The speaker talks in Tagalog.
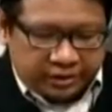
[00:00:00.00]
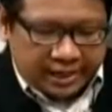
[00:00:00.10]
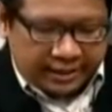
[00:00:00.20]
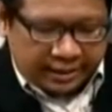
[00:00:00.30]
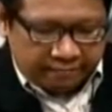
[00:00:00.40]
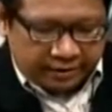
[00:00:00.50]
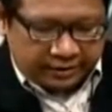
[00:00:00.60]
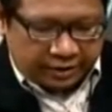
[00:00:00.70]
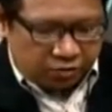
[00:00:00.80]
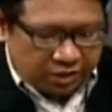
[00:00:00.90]
sa ating
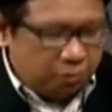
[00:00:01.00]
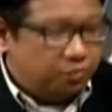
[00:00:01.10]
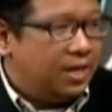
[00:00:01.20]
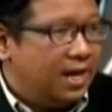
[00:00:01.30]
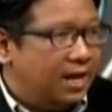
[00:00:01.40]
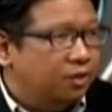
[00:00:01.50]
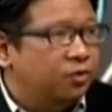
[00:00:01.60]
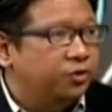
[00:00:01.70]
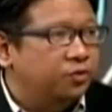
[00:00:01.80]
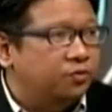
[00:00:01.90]
bansa. Unang-una,
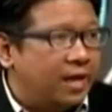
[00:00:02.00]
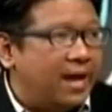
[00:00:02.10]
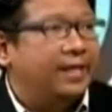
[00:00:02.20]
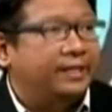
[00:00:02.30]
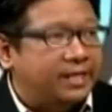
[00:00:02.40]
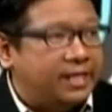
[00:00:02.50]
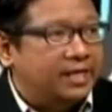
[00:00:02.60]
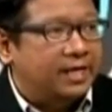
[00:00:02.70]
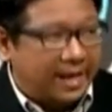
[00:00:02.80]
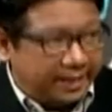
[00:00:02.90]
ano yung
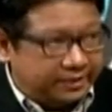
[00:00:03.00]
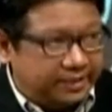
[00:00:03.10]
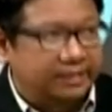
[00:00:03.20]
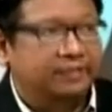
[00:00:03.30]
ITIC?